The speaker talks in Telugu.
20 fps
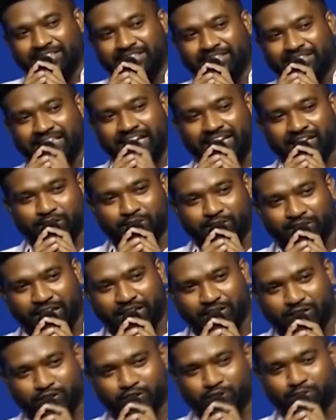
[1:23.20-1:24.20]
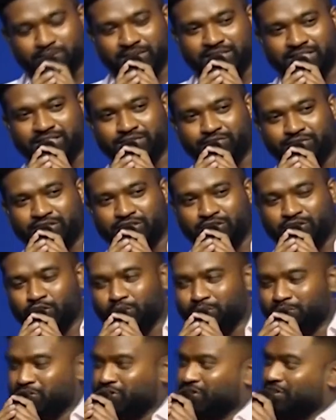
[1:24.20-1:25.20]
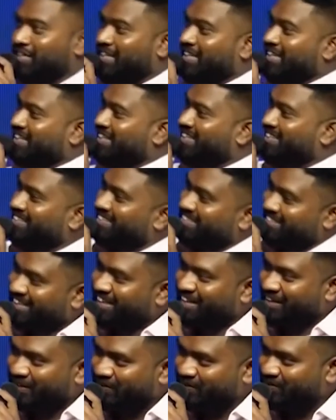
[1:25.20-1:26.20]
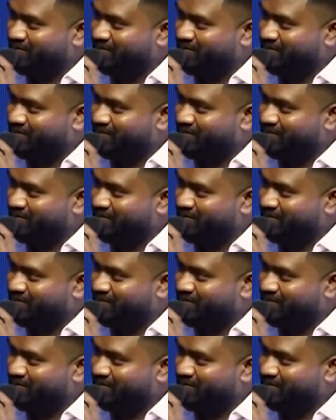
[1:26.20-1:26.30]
థ్యాంక్ యూ థ్యాంక్ యూ సో మచ్ ఫర్ దిస్ ఆపర్చునిటీ థ్యాంక్ యూ